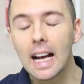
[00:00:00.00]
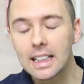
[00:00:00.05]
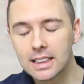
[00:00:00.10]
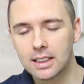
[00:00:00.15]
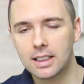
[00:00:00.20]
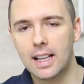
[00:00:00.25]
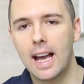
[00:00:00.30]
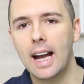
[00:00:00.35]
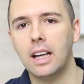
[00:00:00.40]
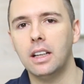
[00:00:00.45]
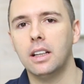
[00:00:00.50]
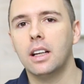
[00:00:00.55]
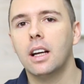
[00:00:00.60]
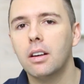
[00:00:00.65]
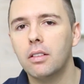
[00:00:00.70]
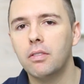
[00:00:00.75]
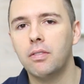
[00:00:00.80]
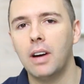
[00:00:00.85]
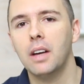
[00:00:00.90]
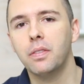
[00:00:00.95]
Essa
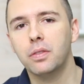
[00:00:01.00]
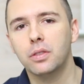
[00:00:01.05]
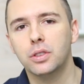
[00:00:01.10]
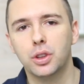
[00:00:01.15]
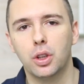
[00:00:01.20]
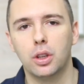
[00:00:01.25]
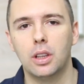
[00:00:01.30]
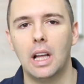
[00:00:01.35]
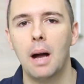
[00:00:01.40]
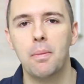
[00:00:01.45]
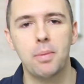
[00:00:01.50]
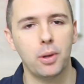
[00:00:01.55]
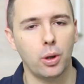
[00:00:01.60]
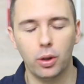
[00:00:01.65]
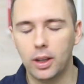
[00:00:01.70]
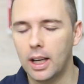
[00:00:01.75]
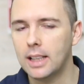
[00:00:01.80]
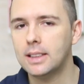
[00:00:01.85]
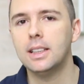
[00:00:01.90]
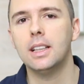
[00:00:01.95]
técnica vai funcionar para
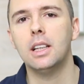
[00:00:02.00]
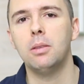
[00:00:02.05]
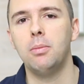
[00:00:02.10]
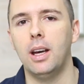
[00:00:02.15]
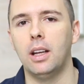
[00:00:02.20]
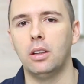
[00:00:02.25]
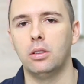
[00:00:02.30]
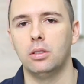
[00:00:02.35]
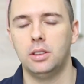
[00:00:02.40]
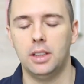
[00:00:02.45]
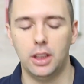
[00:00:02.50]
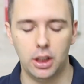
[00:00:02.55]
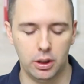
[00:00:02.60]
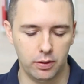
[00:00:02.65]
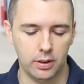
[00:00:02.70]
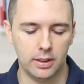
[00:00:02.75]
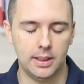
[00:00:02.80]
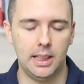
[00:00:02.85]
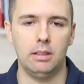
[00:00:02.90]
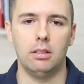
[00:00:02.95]
qualquer segmento, seja
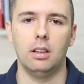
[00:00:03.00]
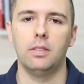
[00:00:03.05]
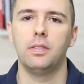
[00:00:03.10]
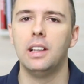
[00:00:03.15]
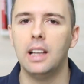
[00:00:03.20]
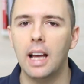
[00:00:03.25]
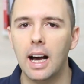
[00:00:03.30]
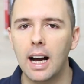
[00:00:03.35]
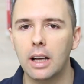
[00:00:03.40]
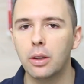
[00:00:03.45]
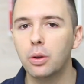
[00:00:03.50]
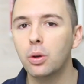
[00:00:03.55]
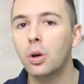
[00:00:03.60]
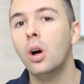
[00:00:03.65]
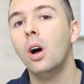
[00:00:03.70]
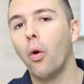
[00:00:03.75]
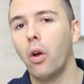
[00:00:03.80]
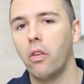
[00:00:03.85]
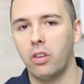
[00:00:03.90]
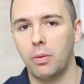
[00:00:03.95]
você um afiliado,
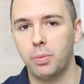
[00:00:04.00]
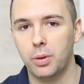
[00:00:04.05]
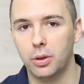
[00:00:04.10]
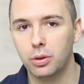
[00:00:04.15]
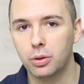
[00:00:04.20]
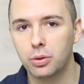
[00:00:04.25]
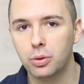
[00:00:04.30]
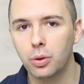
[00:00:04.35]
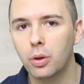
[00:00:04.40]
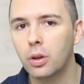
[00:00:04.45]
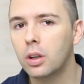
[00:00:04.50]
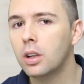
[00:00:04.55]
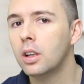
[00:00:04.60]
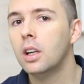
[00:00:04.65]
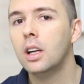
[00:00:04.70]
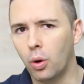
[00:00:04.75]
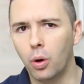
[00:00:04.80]
um infraprodutor,